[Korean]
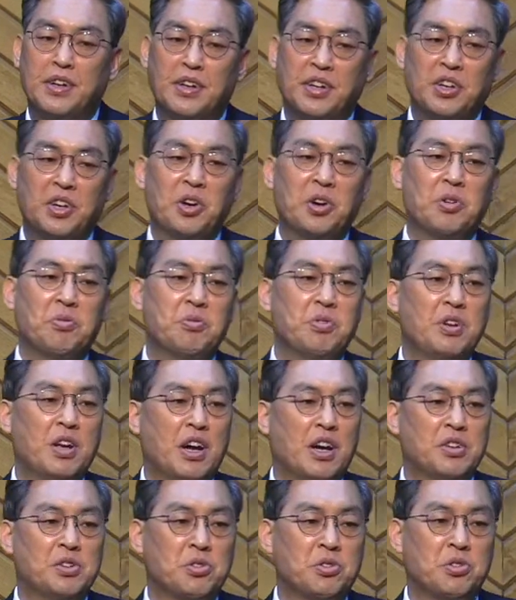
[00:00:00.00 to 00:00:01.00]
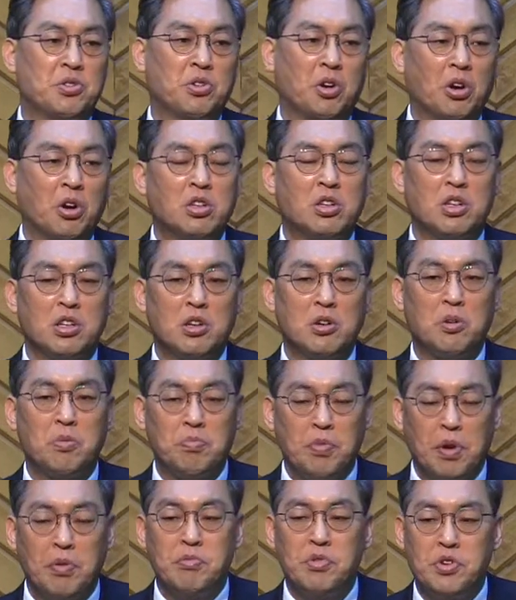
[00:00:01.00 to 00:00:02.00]
여러분이 아주 겉으로
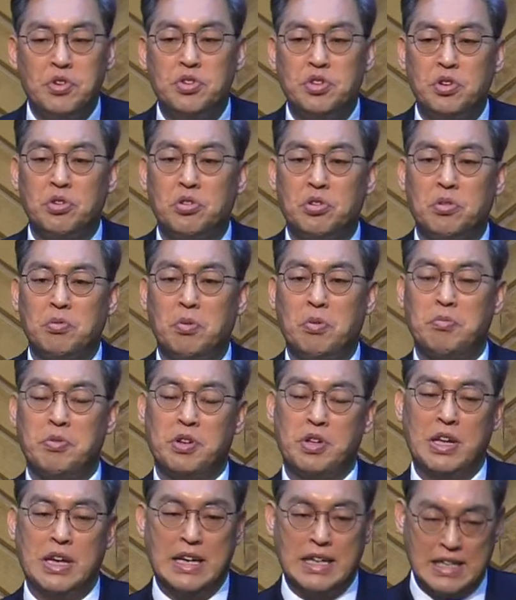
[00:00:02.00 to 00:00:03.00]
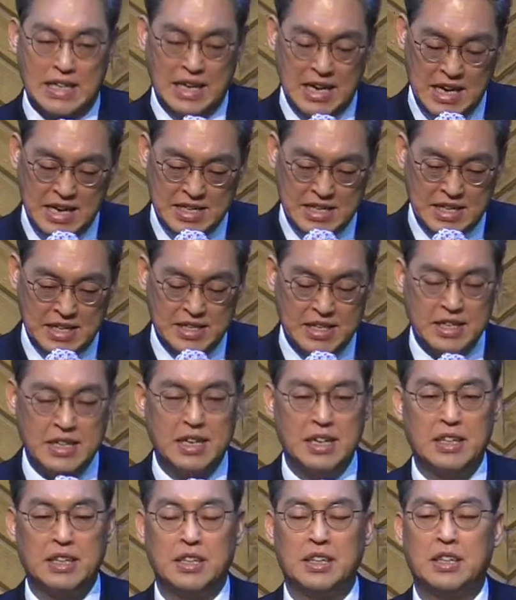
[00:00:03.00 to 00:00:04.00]
표면적으로 보면
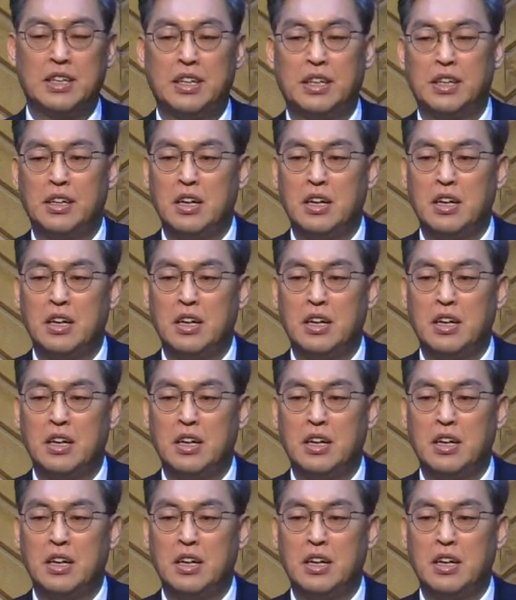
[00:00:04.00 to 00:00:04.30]
대제사장들,